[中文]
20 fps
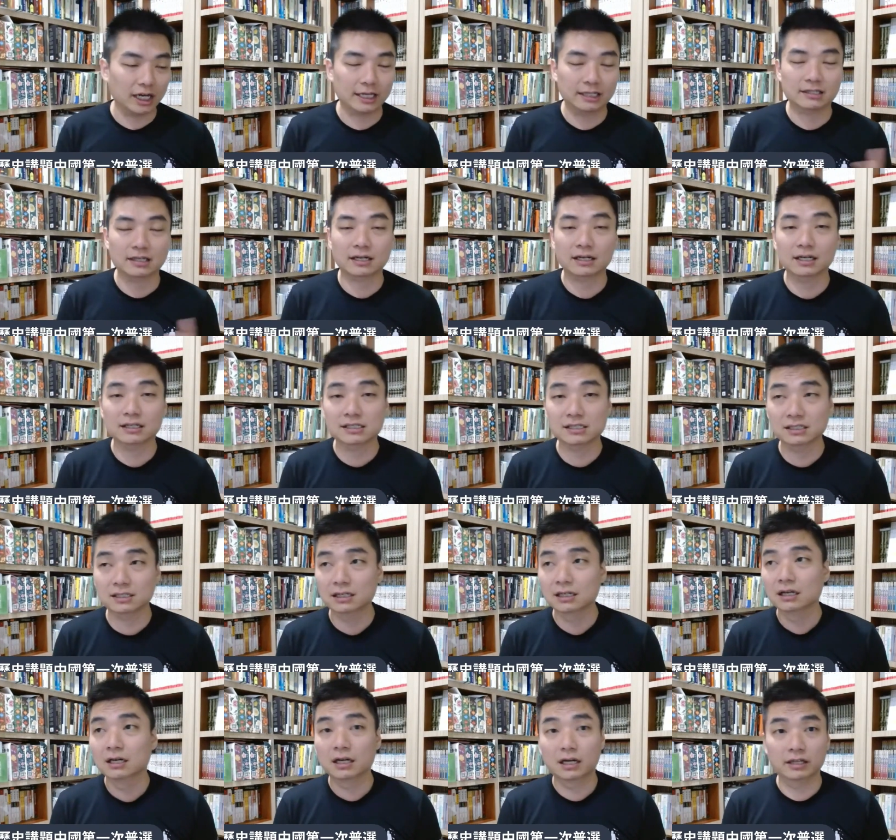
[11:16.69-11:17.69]
哎，这个
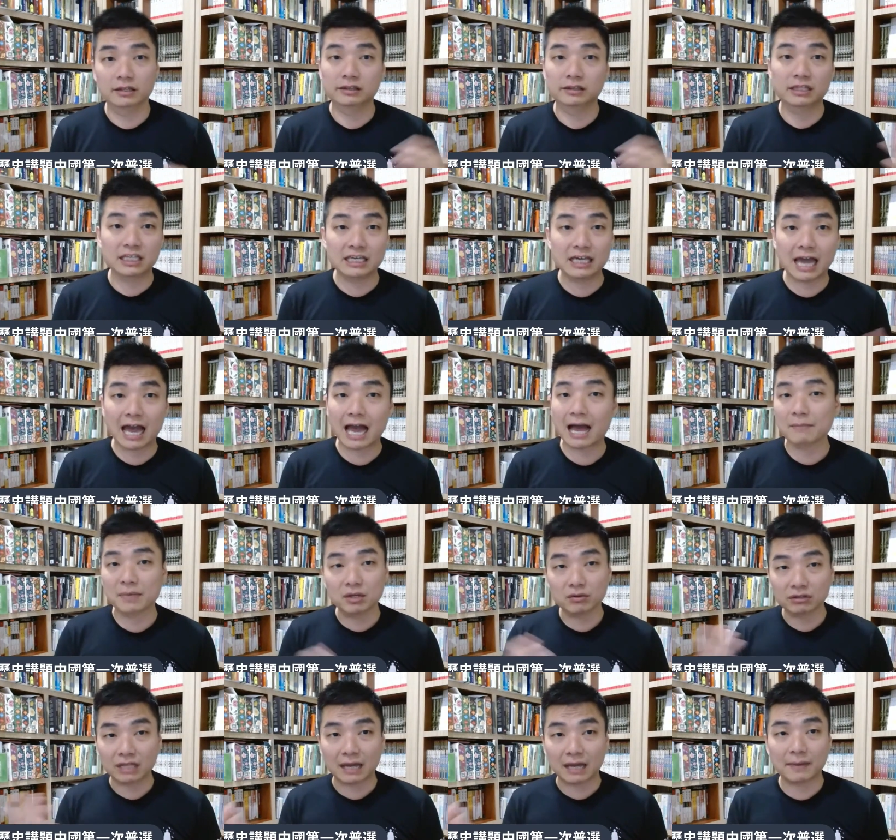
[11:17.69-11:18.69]
是很低啊，
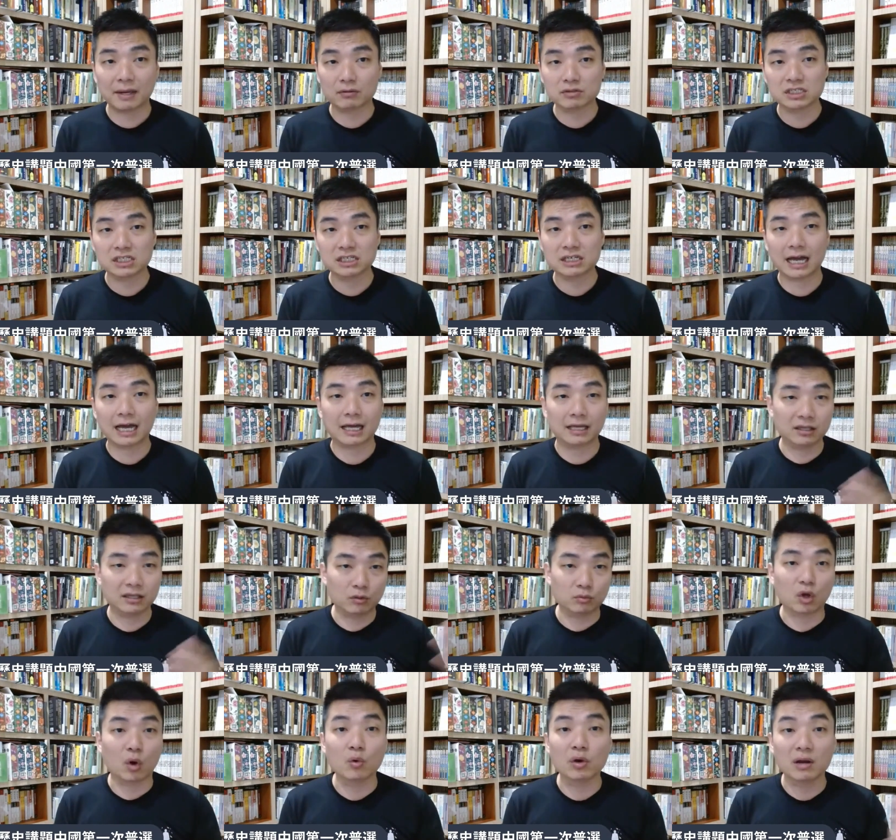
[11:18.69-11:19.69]
没有代表性啊，
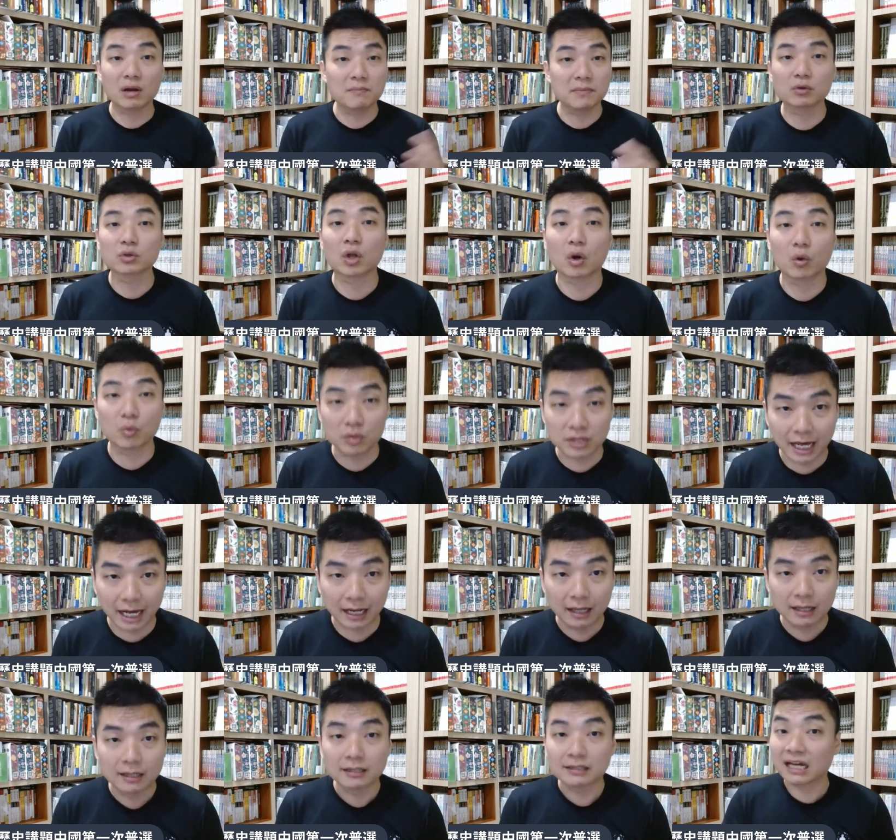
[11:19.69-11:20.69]
有头跟没有头这
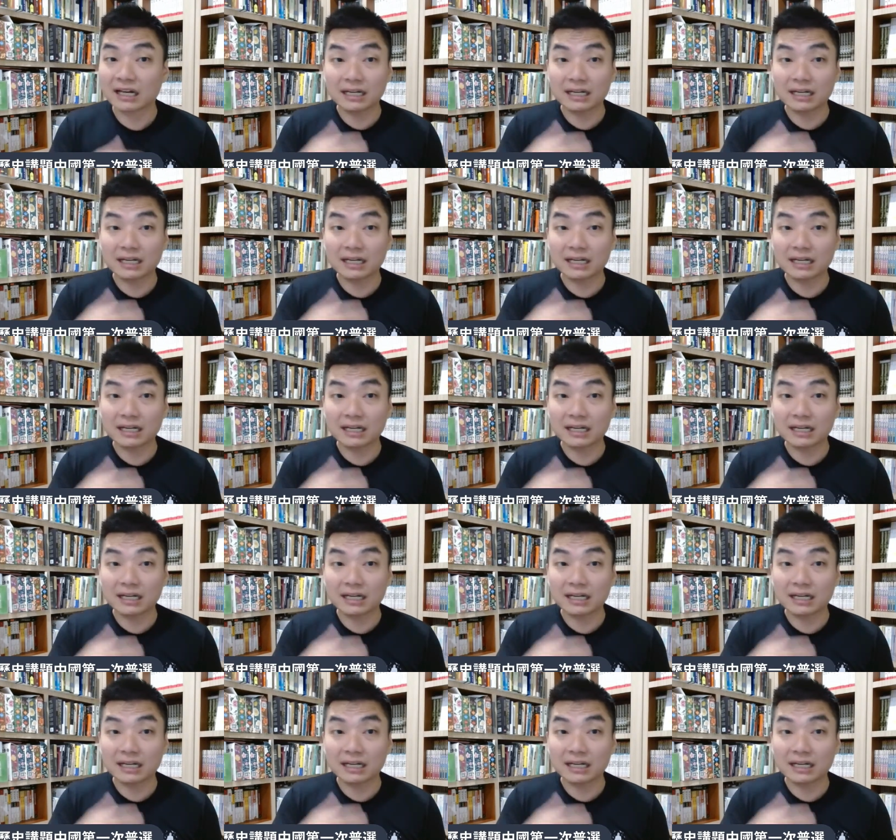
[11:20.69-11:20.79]
样。